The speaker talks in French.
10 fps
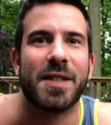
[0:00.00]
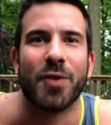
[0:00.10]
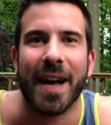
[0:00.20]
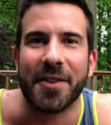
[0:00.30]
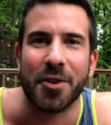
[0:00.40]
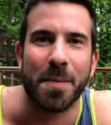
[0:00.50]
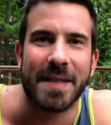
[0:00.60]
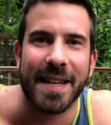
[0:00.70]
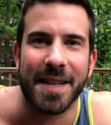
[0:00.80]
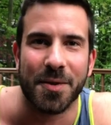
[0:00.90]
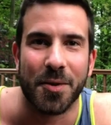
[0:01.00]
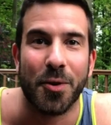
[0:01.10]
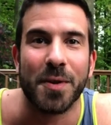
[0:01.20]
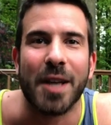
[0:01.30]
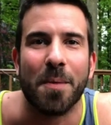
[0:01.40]
tu rates un obstacle dans une
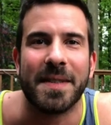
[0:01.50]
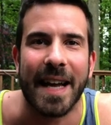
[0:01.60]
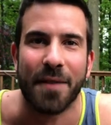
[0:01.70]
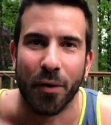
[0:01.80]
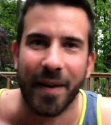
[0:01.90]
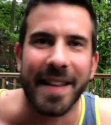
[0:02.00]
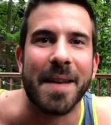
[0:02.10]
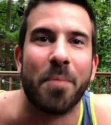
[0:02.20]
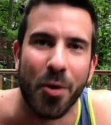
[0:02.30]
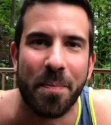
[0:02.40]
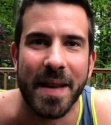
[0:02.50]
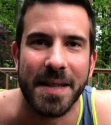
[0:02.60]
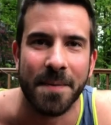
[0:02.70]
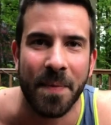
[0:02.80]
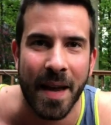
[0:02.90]
course à obstacle, il faut faire des
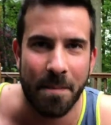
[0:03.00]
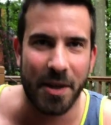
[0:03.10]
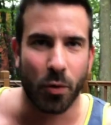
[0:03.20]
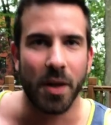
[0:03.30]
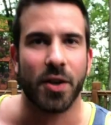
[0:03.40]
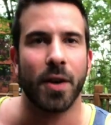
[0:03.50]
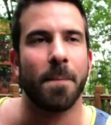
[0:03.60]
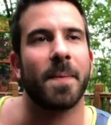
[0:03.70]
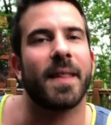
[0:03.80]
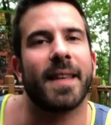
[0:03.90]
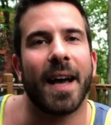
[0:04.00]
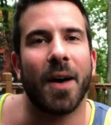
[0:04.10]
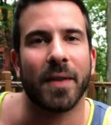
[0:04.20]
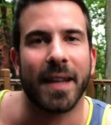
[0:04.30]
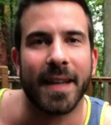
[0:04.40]
burpees. Mais je crois que
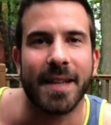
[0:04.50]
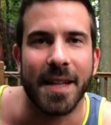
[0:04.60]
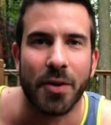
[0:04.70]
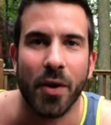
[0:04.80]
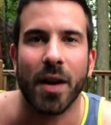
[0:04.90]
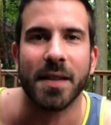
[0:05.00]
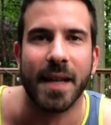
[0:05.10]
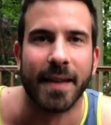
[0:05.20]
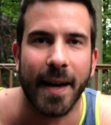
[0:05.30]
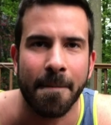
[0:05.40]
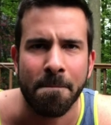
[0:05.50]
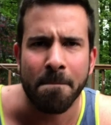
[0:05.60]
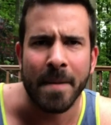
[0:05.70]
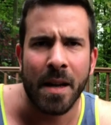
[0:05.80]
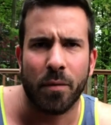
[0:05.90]
quand on entraîne quelqu'un, quand on s'entraîne,
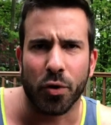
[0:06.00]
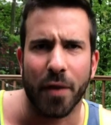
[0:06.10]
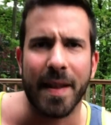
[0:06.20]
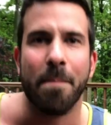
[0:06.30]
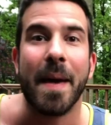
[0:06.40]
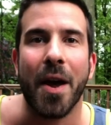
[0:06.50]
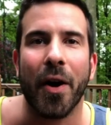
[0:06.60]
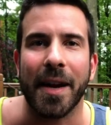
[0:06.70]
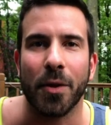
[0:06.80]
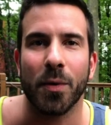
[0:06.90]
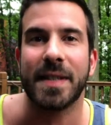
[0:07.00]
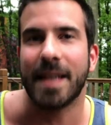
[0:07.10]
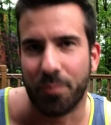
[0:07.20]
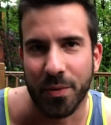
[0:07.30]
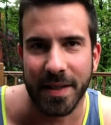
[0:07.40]
il faut devenir meilleur et non
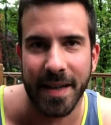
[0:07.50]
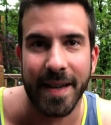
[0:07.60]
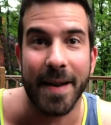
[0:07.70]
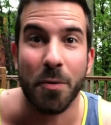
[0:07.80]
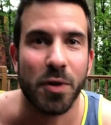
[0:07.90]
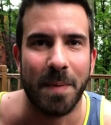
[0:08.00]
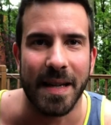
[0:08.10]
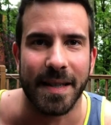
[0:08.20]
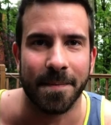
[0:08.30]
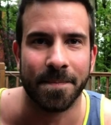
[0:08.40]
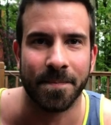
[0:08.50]
s'épuiser ou se blesser.